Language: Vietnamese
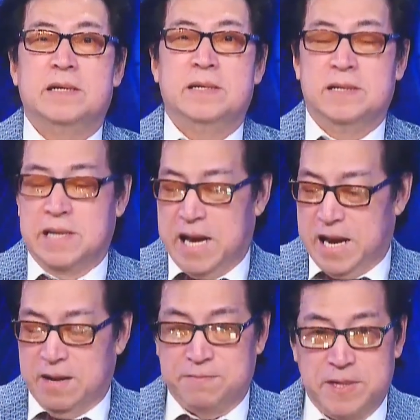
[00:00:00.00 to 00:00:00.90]

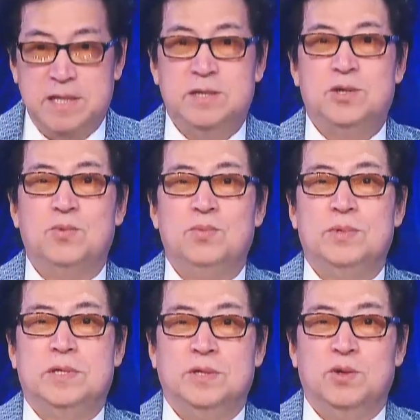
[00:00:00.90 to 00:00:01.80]
là vẫn dùng
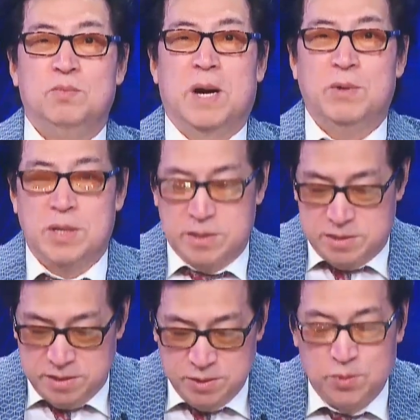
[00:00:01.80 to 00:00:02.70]
sử dụng bạo lực,
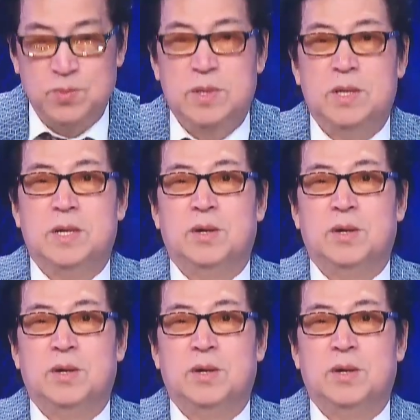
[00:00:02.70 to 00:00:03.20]
sử dụng